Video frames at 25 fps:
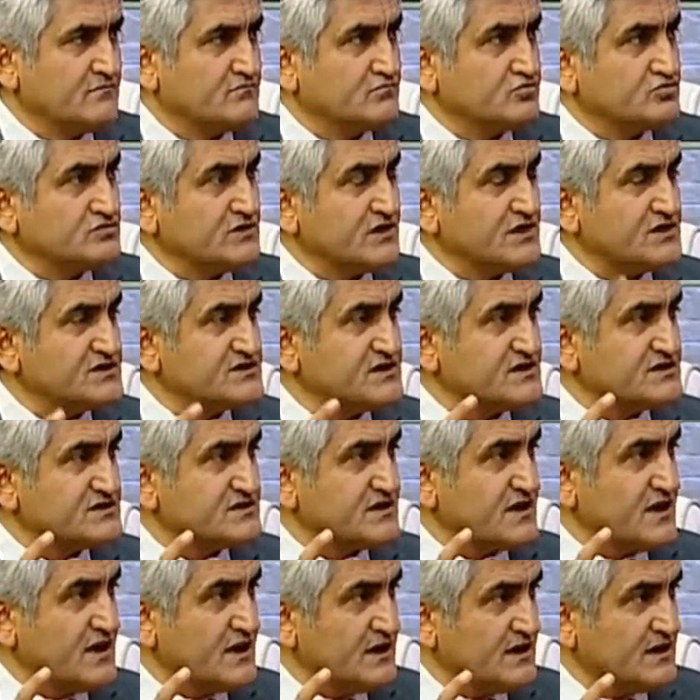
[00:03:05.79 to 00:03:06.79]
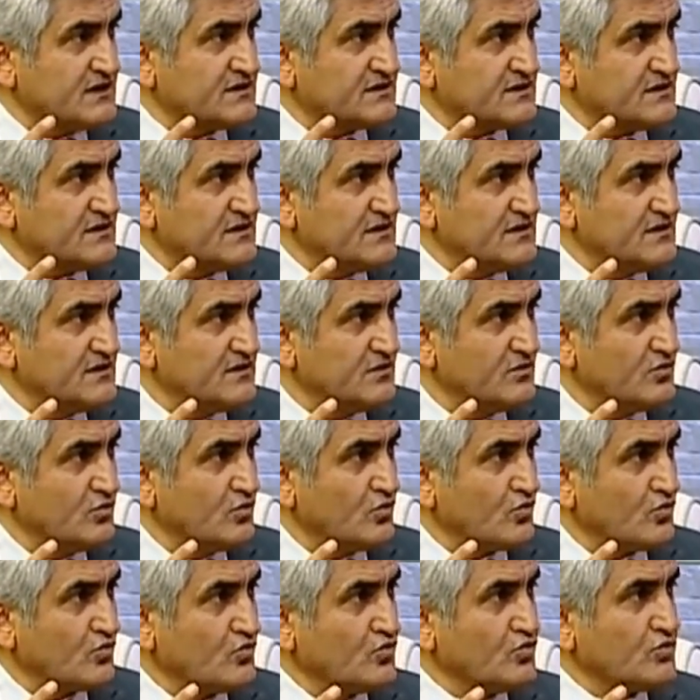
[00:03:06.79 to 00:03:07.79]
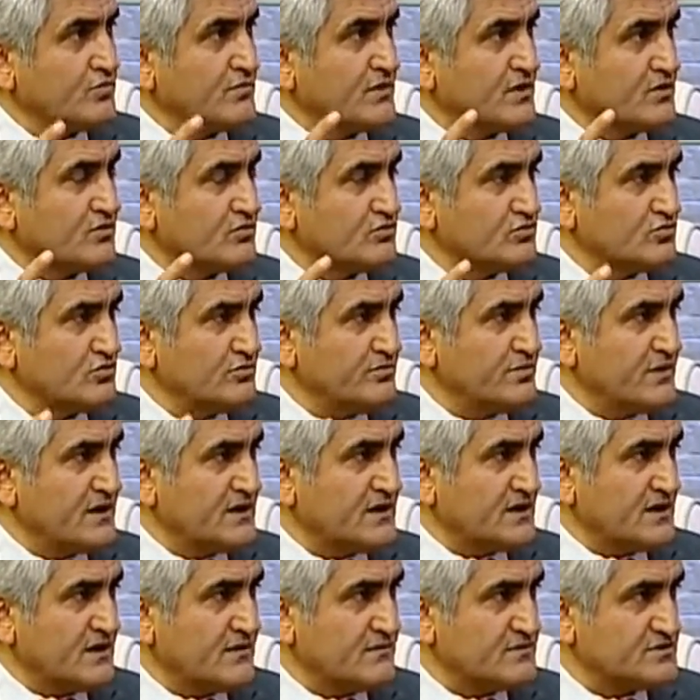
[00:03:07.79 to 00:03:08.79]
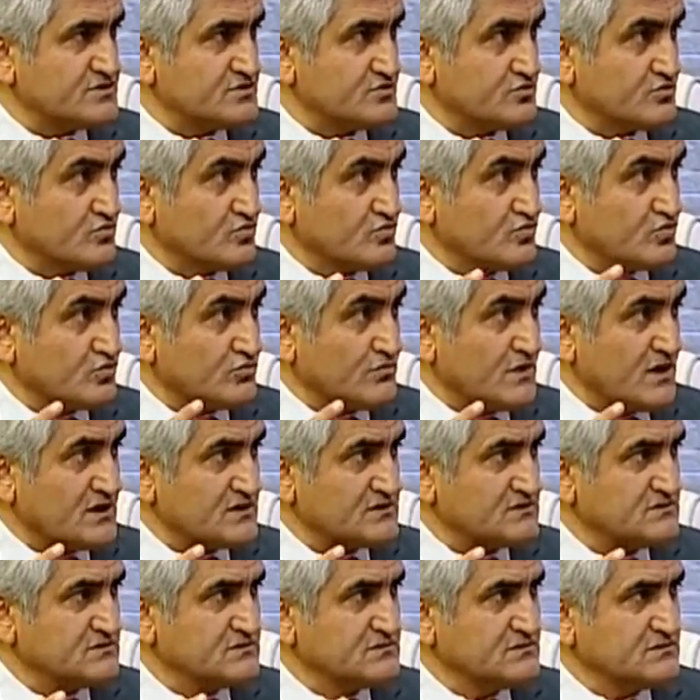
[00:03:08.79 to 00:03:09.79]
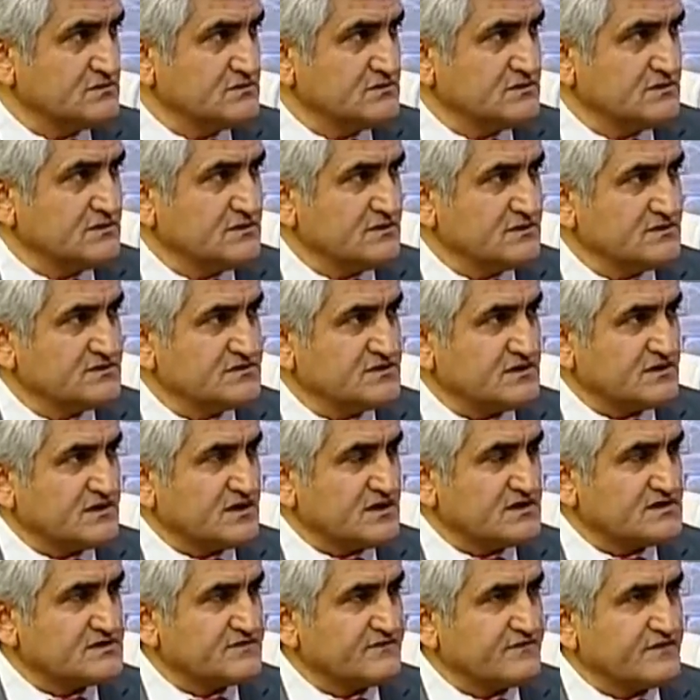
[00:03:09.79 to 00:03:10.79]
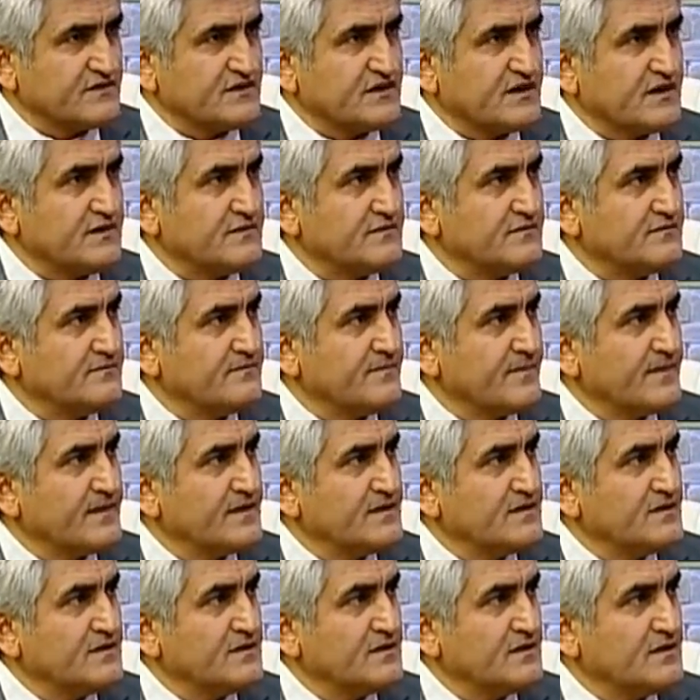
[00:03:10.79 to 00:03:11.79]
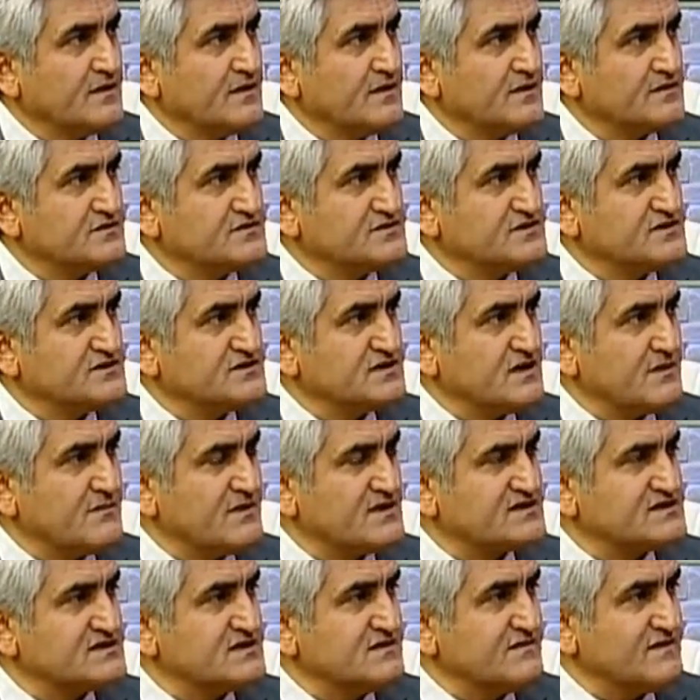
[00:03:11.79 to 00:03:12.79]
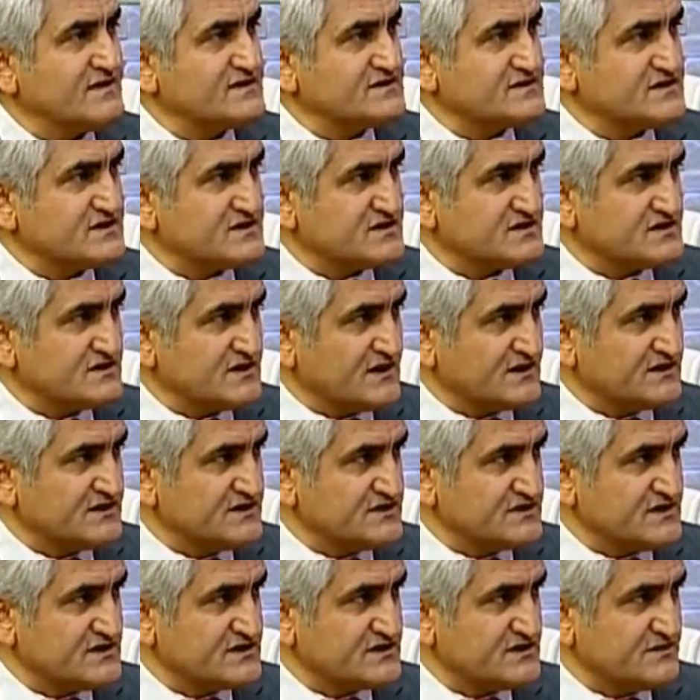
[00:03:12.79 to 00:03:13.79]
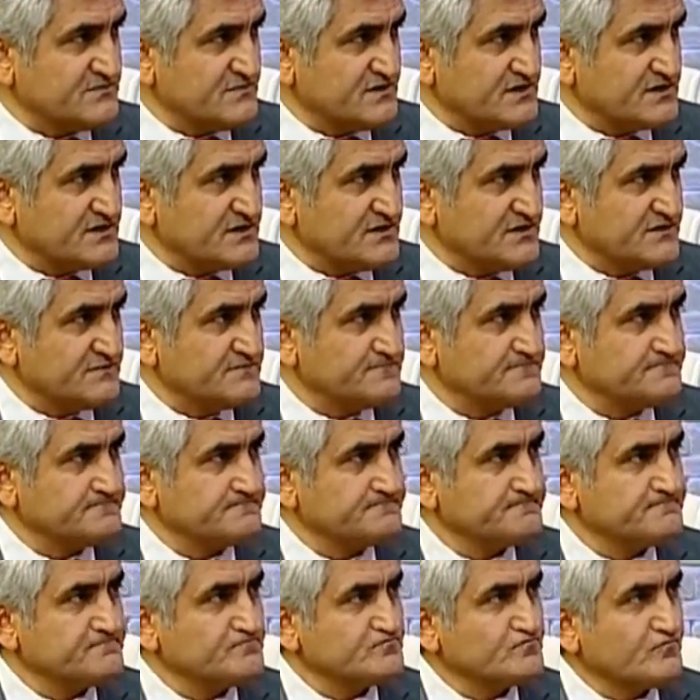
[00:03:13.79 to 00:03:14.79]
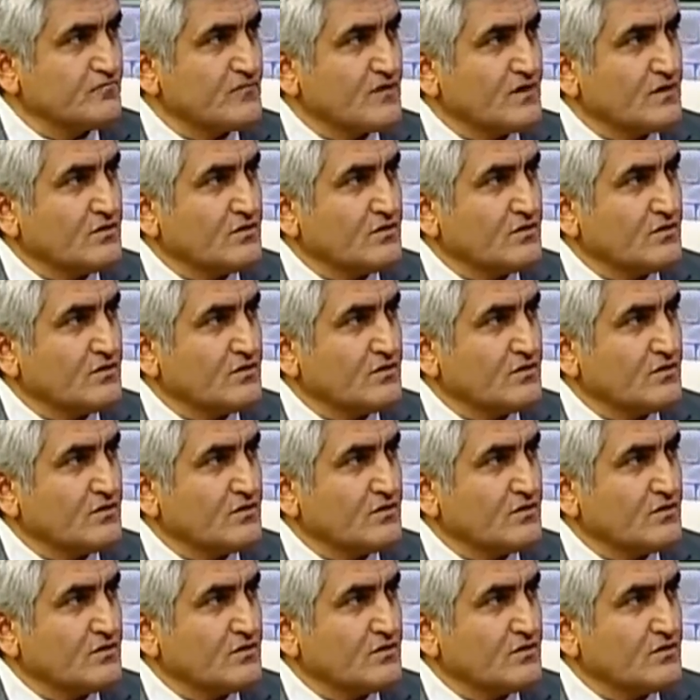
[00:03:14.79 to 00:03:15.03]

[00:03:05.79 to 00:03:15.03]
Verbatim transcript: Bunlar içerisinde en etkili kurmar olduğunu belgelemiş. Kurmar. Hı hı. Şeker sıfırlayan. Cinnema silvestris latincesi bitkinin. Hı hı.